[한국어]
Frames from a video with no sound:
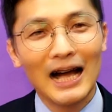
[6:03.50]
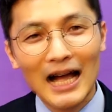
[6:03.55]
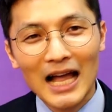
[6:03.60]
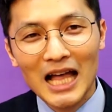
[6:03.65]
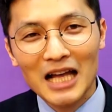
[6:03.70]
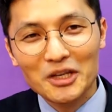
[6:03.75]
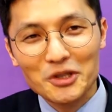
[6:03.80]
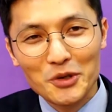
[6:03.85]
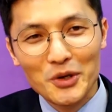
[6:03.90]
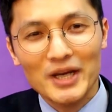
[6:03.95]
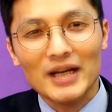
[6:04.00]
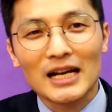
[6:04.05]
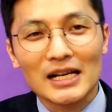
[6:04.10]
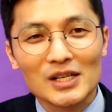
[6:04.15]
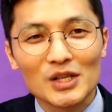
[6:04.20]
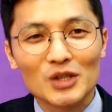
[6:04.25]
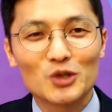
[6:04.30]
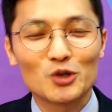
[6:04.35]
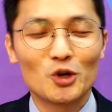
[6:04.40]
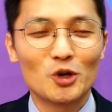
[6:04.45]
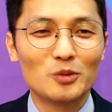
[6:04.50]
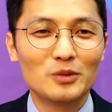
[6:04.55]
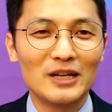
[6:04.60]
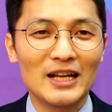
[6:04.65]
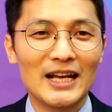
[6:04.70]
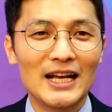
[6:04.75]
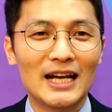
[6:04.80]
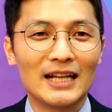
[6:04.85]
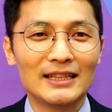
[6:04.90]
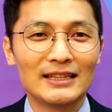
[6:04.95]
학교에 가서 수업을
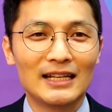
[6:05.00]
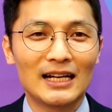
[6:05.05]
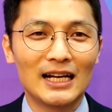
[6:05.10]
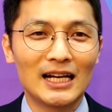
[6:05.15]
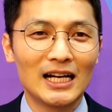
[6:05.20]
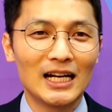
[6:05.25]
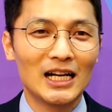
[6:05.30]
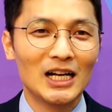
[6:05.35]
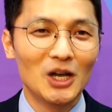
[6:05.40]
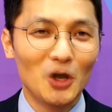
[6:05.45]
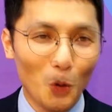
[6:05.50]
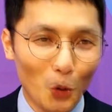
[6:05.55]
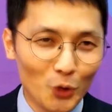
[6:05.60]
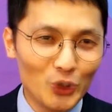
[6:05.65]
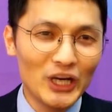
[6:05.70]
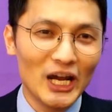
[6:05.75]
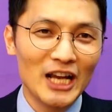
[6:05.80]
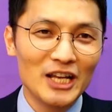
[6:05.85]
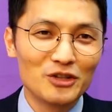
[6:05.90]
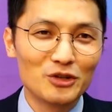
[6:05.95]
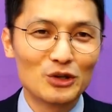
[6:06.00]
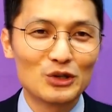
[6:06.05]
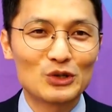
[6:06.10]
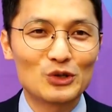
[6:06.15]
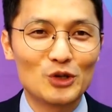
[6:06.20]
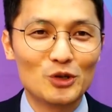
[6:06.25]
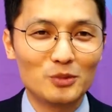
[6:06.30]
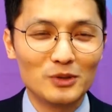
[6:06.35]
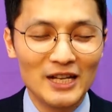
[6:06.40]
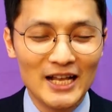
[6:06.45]
해야 한다. 온라인으로
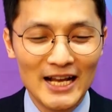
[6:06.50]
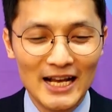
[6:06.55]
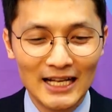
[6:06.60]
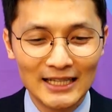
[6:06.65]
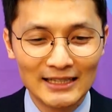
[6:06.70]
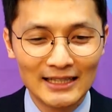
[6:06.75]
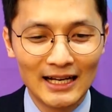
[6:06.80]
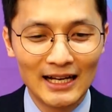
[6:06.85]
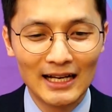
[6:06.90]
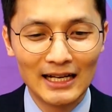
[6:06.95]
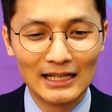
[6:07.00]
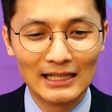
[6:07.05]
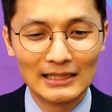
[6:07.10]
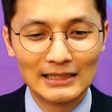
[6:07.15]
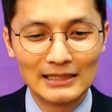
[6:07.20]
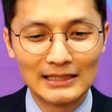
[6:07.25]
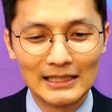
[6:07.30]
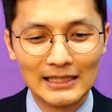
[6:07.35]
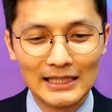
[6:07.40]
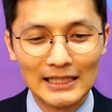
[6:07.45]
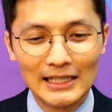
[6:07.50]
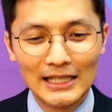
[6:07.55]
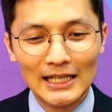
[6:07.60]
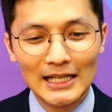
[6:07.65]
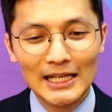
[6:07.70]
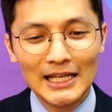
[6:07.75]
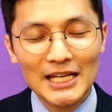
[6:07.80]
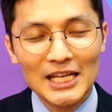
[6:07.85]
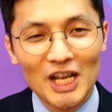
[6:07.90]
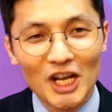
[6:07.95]
수업을 해야 한다.
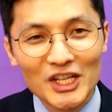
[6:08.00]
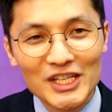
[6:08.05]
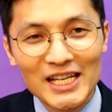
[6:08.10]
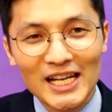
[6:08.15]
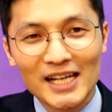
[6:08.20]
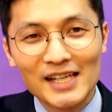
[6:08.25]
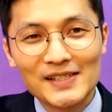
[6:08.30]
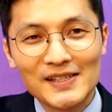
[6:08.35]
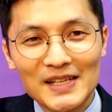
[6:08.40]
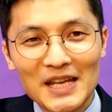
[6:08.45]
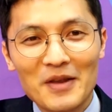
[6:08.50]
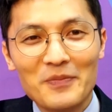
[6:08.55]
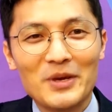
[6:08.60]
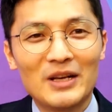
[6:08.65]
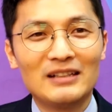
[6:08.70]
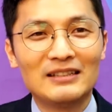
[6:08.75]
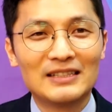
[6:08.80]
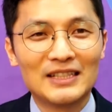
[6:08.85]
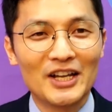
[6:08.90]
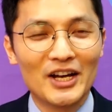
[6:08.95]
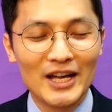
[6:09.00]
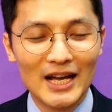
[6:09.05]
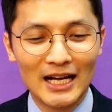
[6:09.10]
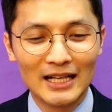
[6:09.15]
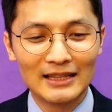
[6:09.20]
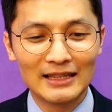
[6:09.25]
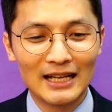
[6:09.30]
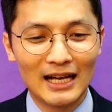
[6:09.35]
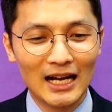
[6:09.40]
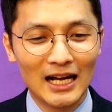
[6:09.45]
현장에서 예배를 드려야
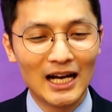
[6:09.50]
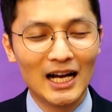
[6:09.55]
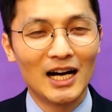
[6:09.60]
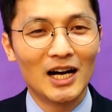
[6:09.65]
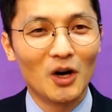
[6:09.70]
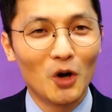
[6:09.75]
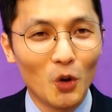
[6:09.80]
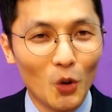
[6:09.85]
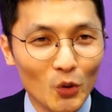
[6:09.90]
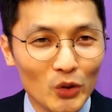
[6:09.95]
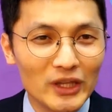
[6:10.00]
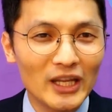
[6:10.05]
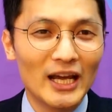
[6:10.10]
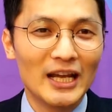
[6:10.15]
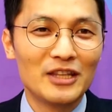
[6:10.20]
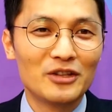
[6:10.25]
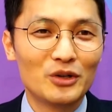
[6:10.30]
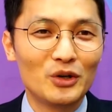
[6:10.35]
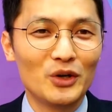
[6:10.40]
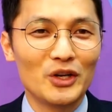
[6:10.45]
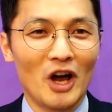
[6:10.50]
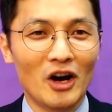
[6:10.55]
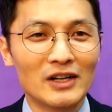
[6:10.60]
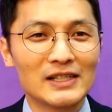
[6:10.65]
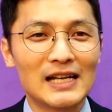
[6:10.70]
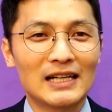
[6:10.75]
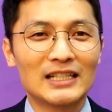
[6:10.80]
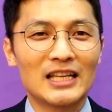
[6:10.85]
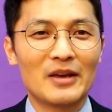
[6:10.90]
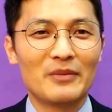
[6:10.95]
한다. 온라인으로
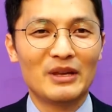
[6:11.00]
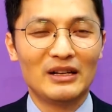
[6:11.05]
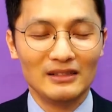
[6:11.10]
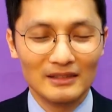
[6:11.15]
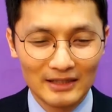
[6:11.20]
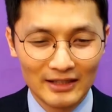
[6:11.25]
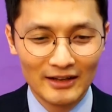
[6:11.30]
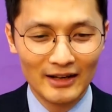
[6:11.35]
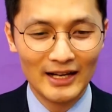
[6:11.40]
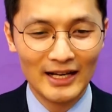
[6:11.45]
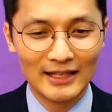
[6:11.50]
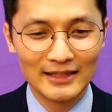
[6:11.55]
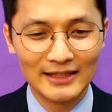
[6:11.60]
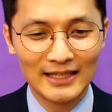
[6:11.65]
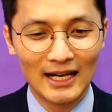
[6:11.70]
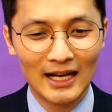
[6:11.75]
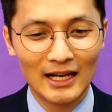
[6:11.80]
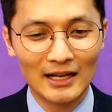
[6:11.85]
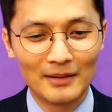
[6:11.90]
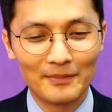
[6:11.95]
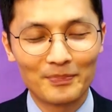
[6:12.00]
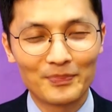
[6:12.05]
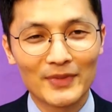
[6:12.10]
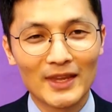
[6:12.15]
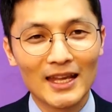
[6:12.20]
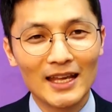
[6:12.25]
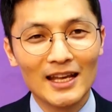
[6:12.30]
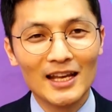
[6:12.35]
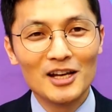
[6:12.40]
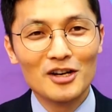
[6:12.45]
영상 예배를 드려야 한다.
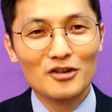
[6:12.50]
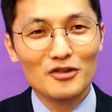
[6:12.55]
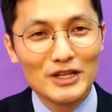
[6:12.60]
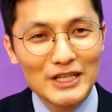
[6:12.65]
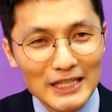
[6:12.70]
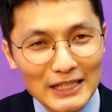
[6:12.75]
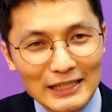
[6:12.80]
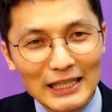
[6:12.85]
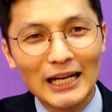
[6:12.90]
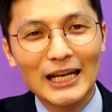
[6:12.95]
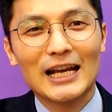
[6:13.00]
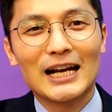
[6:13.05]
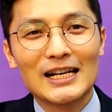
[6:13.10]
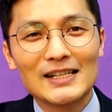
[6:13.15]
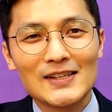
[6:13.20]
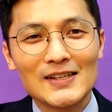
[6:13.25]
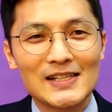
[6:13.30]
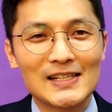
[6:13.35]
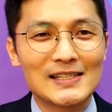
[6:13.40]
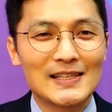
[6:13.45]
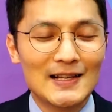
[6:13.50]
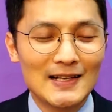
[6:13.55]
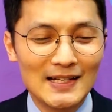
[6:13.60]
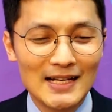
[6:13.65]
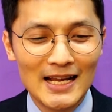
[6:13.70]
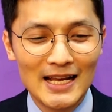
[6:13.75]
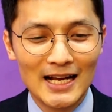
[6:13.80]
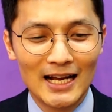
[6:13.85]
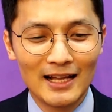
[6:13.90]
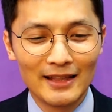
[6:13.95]
식당에 가서 식사를
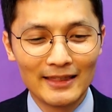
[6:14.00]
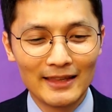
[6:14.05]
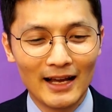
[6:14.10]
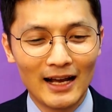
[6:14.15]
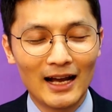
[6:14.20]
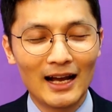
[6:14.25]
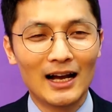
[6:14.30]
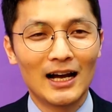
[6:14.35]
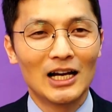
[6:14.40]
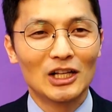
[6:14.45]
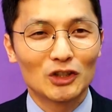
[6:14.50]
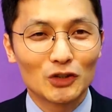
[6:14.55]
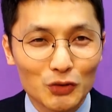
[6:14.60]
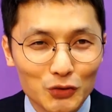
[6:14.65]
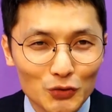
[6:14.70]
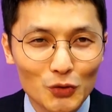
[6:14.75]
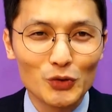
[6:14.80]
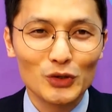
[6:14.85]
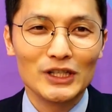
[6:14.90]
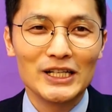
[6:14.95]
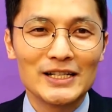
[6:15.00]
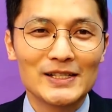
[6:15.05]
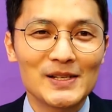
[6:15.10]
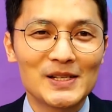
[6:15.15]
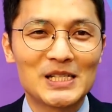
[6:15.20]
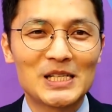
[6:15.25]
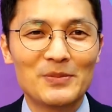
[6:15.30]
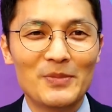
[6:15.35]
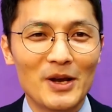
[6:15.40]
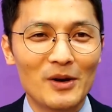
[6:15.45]
해야 한다. 투고를 해서
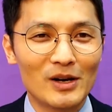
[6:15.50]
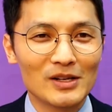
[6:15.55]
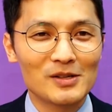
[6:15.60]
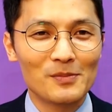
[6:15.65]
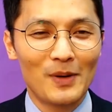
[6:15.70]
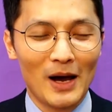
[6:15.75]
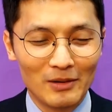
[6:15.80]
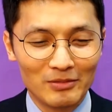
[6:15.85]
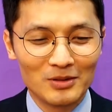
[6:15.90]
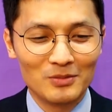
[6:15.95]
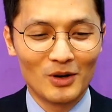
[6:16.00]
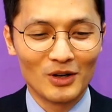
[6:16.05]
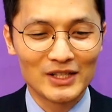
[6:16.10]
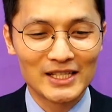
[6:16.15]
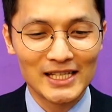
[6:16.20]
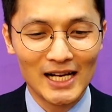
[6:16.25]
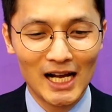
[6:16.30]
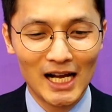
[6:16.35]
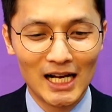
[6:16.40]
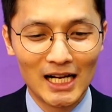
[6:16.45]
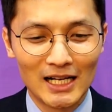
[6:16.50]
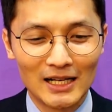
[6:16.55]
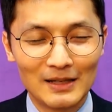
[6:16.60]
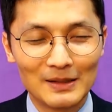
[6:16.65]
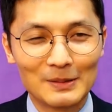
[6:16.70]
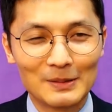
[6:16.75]
집에 와서 밥을 먹자.